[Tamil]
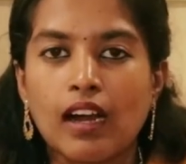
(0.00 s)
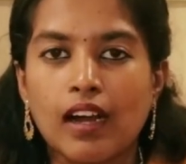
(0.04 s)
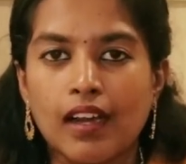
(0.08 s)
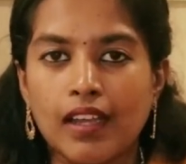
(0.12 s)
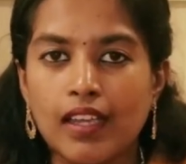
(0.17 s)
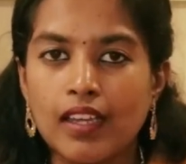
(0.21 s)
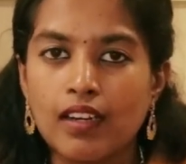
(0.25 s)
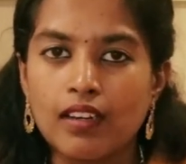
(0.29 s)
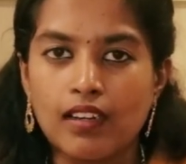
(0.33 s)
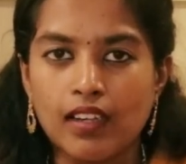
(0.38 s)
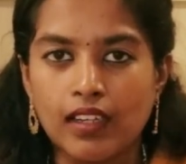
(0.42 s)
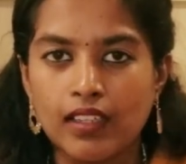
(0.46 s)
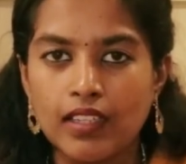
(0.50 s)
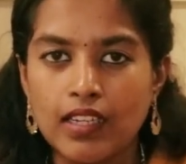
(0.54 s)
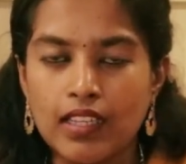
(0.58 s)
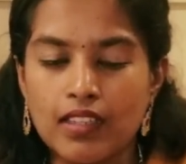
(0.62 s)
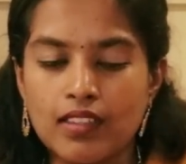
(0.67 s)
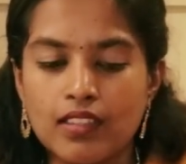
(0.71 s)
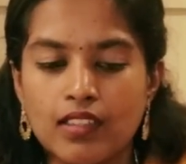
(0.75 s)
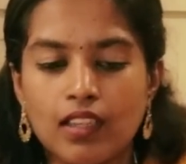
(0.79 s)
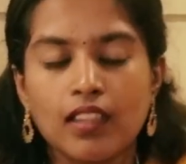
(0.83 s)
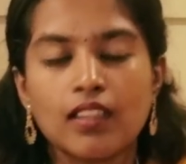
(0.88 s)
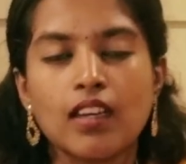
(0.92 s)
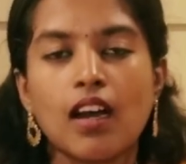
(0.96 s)
அயன்
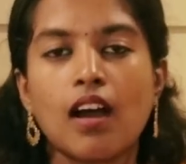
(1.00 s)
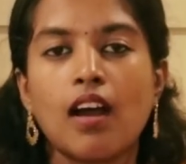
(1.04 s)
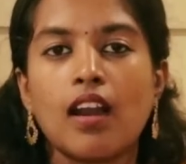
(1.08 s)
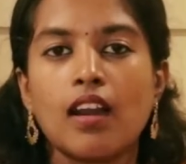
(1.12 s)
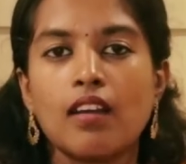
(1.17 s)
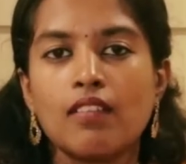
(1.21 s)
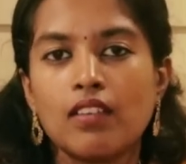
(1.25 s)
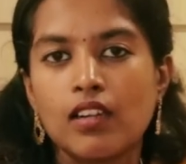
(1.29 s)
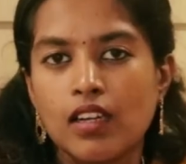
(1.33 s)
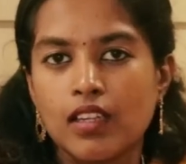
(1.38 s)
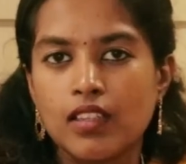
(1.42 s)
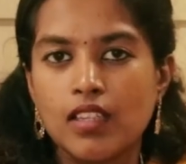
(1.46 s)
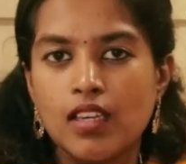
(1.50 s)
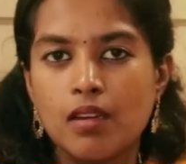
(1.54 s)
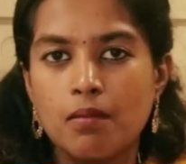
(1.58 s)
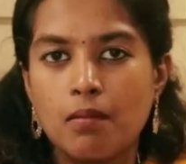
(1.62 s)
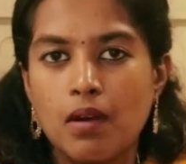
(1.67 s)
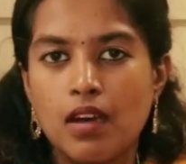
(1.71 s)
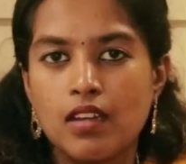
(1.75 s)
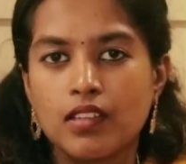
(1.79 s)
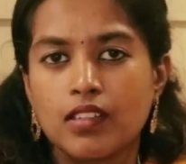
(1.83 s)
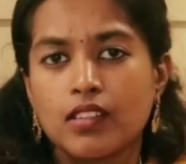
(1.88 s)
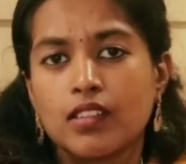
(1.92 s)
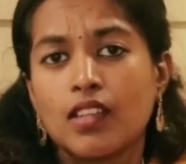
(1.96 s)
நல்லது அது அளவுக்கு அதிகம்
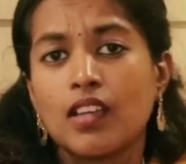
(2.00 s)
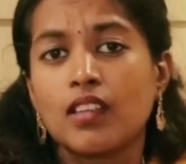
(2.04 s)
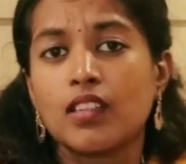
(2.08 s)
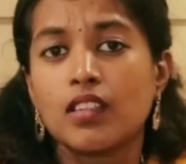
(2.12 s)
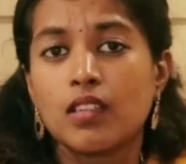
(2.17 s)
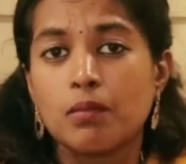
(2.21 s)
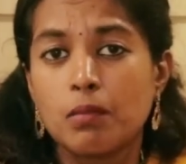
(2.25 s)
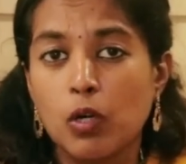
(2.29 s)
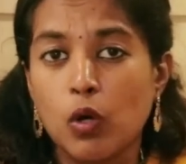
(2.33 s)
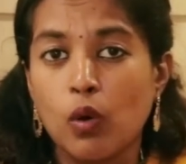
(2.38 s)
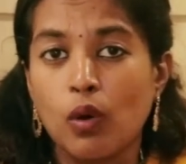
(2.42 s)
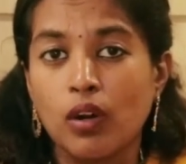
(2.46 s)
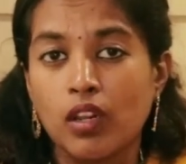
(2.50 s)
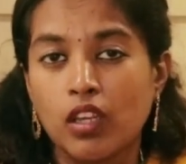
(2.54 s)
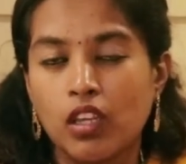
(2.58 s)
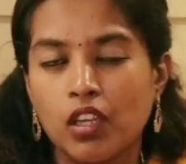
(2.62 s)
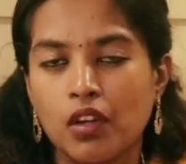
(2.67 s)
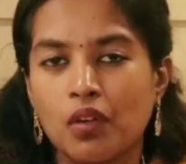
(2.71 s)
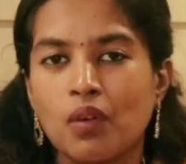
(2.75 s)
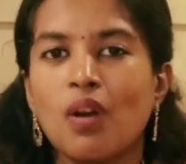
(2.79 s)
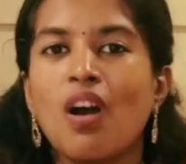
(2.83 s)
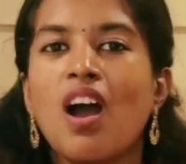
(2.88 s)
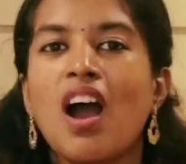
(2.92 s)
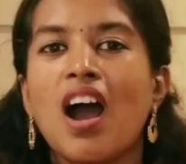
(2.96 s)
அதிகமாக இருக்குது அதை நம்ம
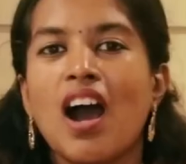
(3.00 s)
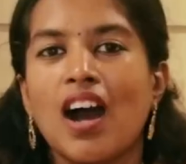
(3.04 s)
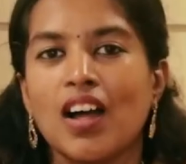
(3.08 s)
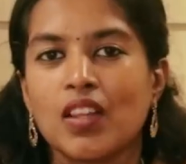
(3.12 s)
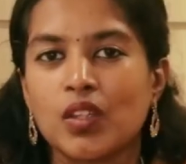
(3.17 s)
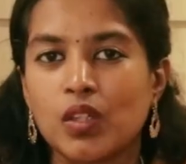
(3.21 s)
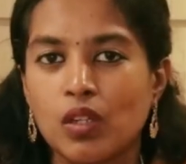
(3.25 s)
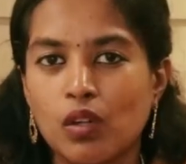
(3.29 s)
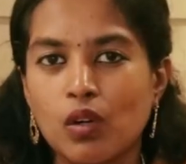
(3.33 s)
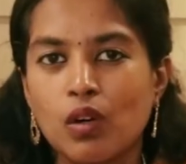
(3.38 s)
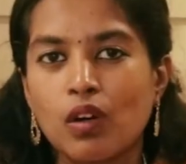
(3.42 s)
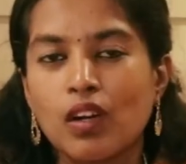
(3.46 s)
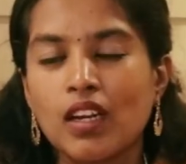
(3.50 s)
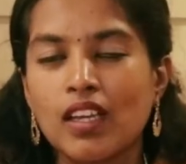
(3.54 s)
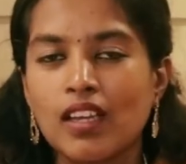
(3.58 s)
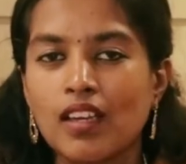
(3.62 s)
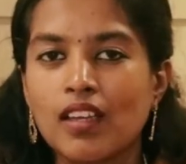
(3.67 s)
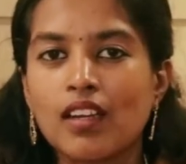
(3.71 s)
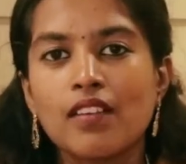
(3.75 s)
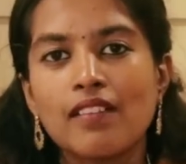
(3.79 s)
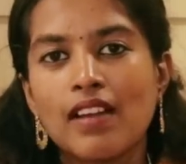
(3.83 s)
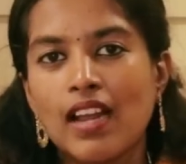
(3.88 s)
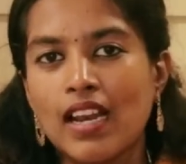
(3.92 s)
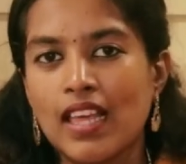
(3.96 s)
குறைக்கணும் அதுக்குள்ள
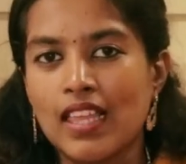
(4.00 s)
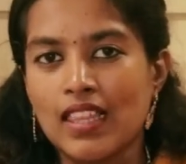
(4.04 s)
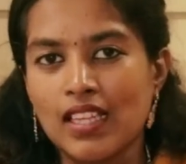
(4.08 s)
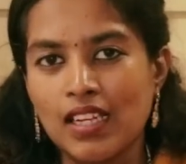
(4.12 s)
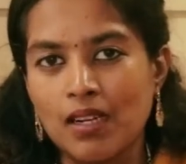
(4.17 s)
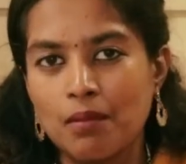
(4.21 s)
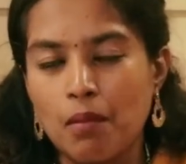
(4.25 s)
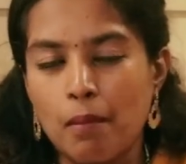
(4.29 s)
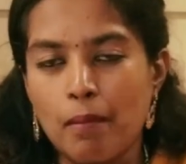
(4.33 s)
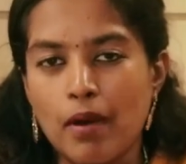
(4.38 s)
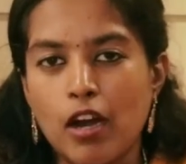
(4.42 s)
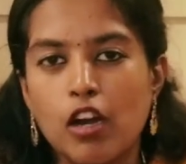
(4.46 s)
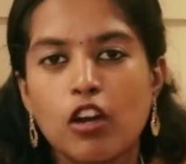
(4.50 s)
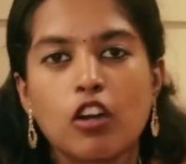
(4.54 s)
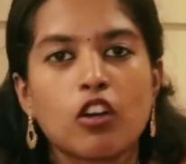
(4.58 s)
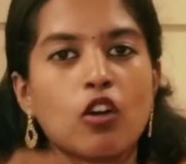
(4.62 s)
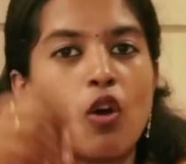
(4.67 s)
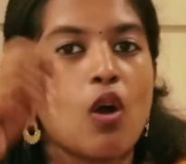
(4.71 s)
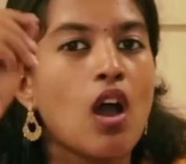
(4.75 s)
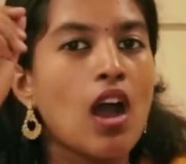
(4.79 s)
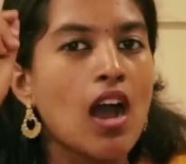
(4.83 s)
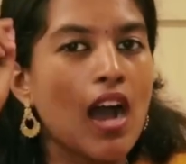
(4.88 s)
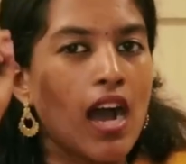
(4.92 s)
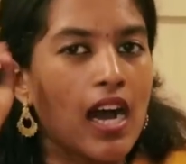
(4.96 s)
குறைக்கிற வேலையை தான் நம்ம
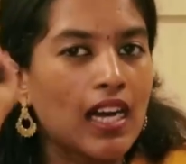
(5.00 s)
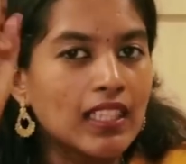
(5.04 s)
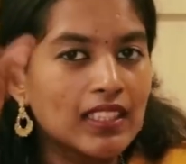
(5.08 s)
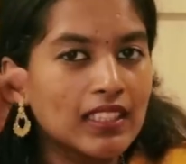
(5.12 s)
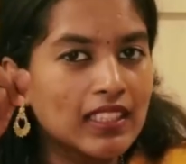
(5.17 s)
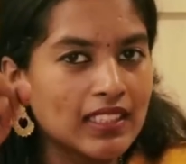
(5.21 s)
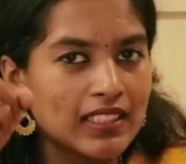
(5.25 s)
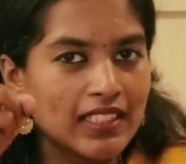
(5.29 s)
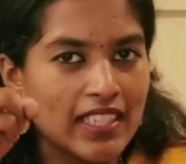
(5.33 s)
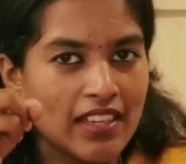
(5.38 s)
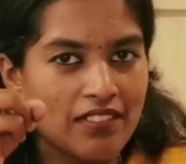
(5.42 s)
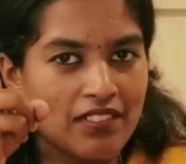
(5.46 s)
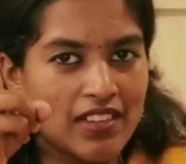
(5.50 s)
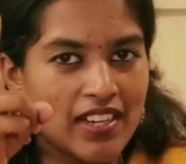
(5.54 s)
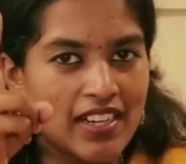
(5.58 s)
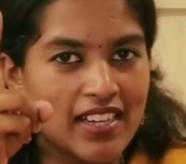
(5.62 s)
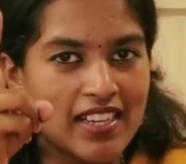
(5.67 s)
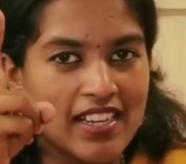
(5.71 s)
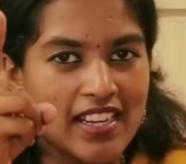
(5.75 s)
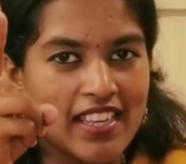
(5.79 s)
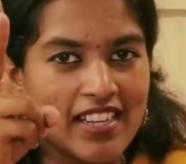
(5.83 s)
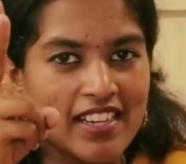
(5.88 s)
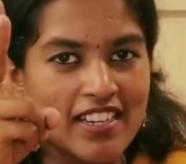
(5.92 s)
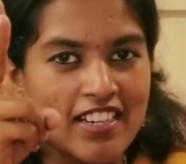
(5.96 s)
பார்க்குறோம் அதுக்கு தேவை
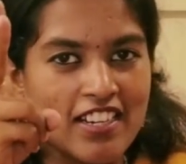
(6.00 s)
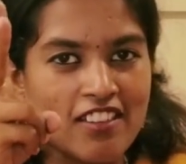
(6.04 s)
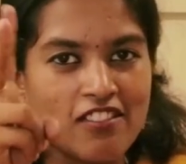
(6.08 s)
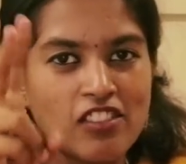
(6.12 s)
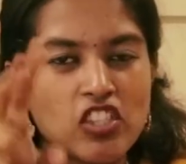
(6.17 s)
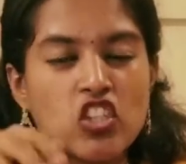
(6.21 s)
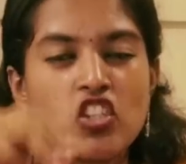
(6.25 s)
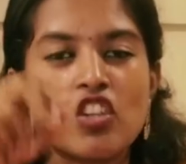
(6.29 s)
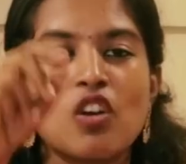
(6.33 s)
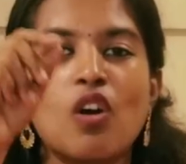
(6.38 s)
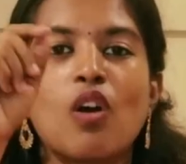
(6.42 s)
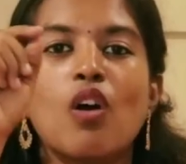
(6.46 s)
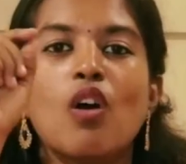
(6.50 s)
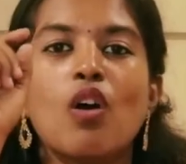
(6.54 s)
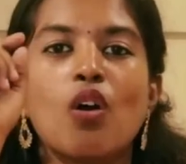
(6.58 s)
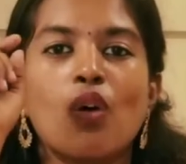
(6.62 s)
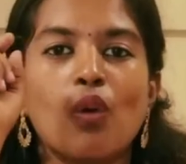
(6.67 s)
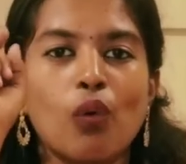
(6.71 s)
ரெண்டே ரெண்டு விஷயம்